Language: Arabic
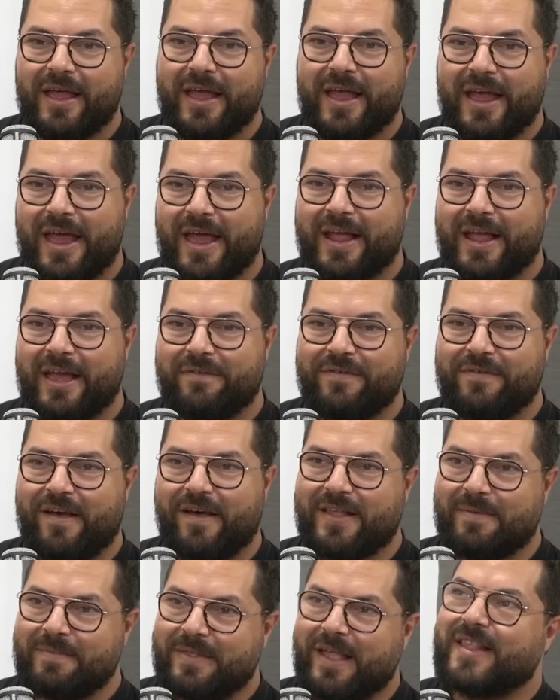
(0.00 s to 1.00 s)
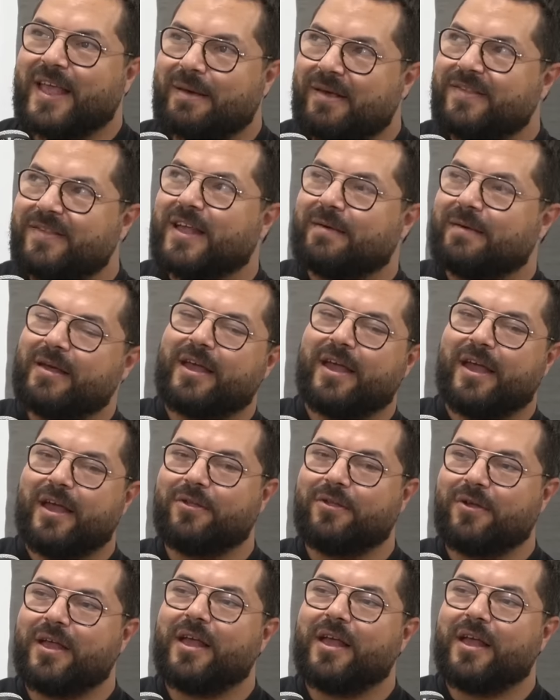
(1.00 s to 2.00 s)
هكا فاز نتاع زعما زعما هاربي
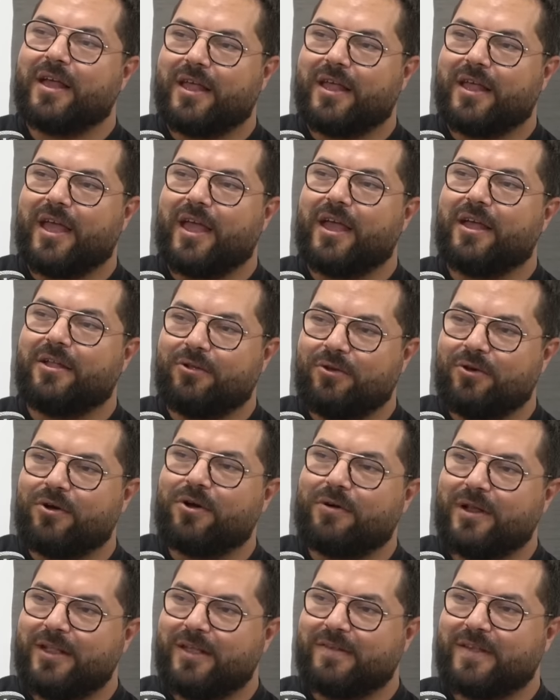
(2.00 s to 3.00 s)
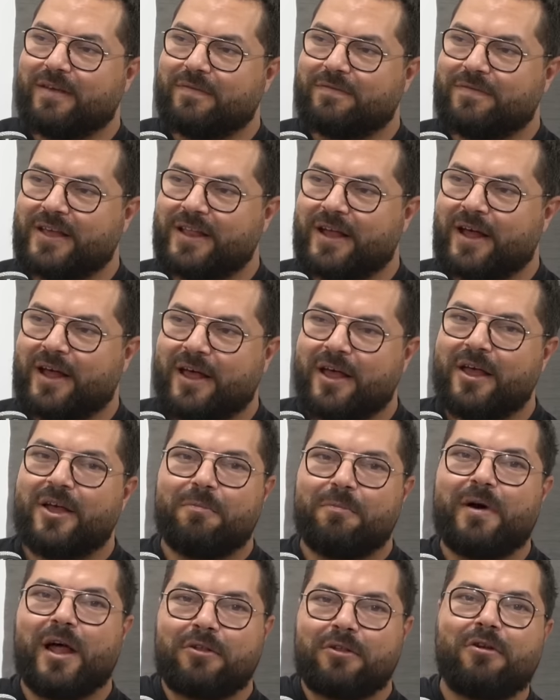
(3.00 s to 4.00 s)
المنصوري كانه هو اللي زفرها هاربي
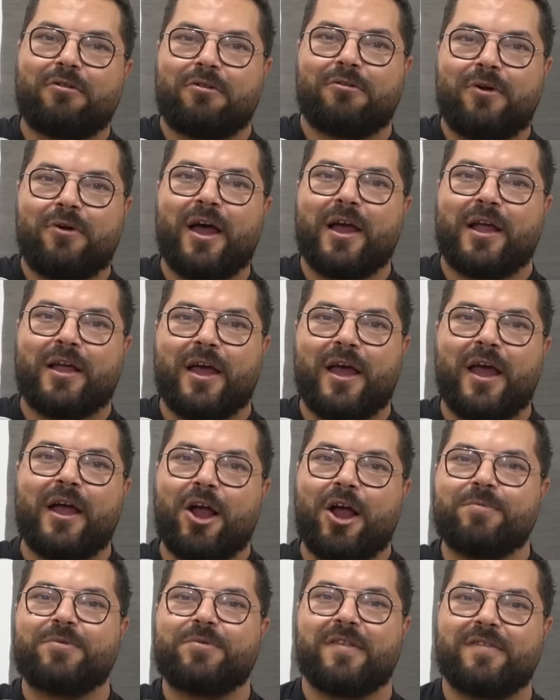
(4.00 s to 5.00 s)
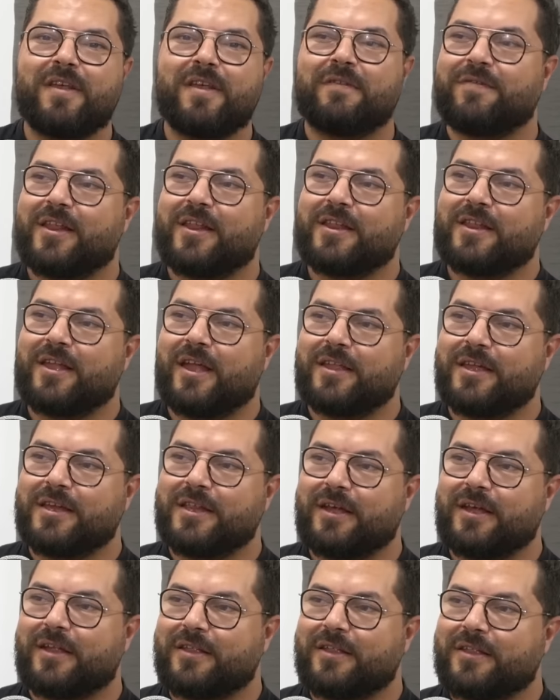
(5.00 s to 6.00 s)
المنصوري قلت له هكا هكا مشيت زفرت هذه لا, لا